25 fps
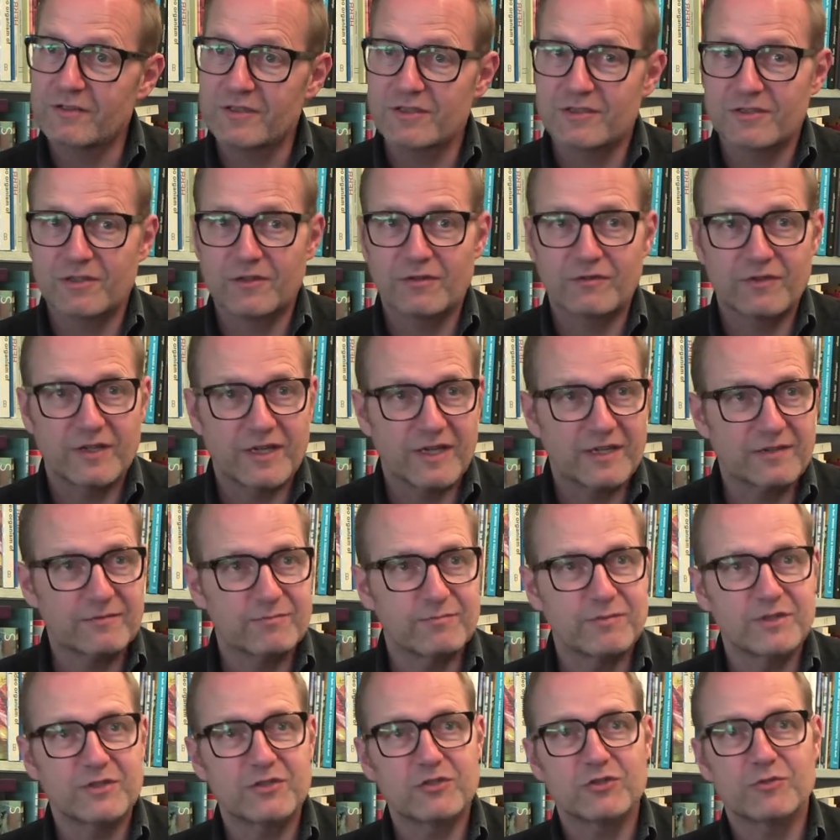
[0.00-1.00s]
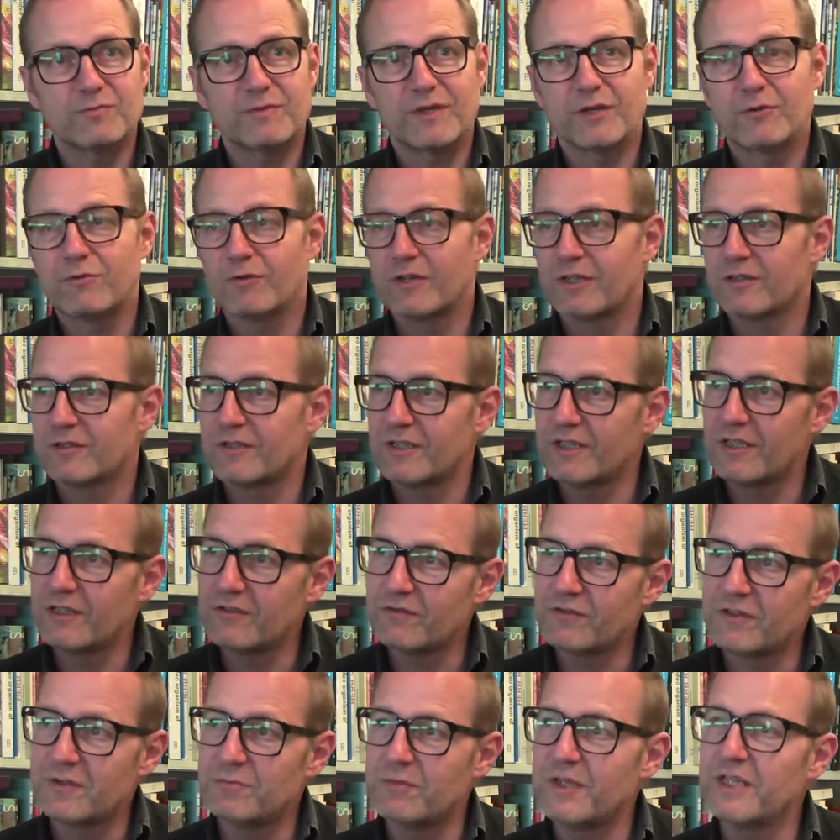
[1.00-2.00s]
Sie ist auch vielleicht ein bisschen
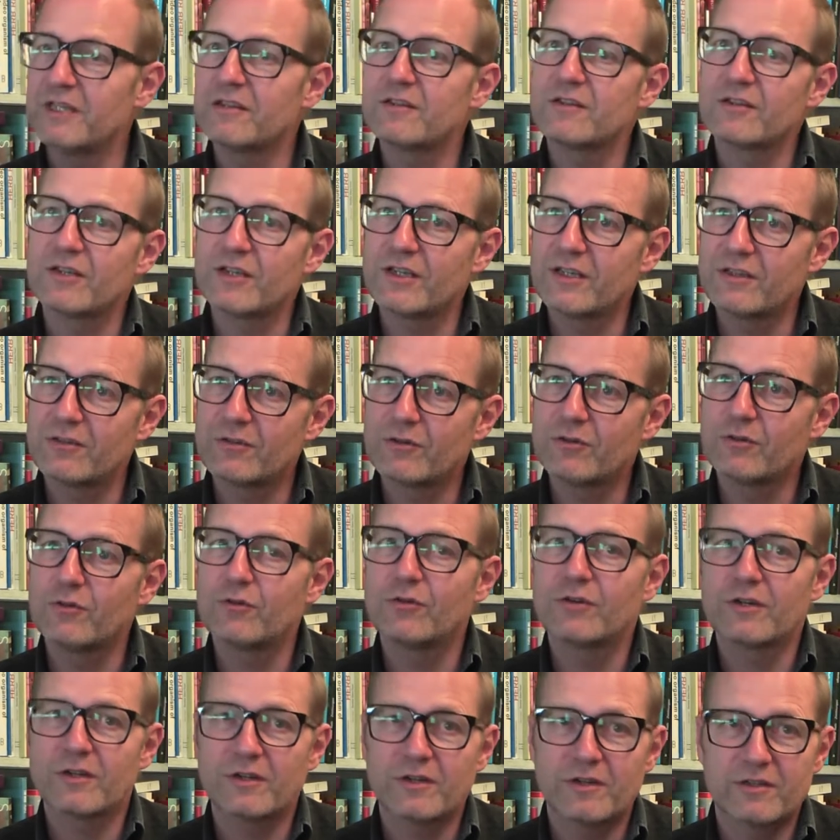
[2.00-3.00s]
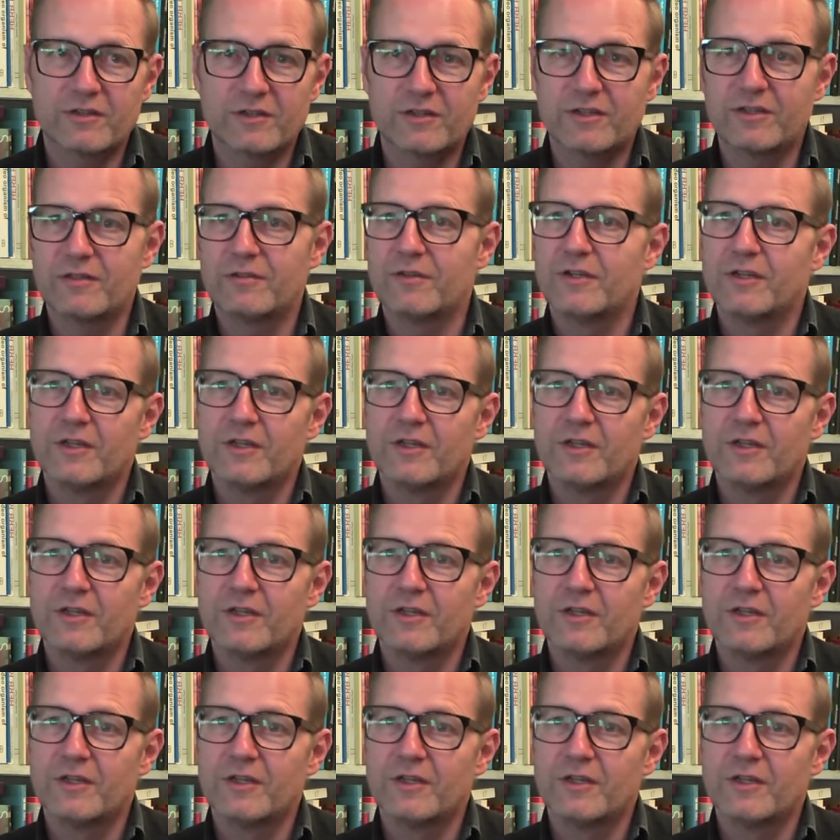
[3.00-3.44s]
spekulativ. Die Mieten gehen hoch. Äh, die,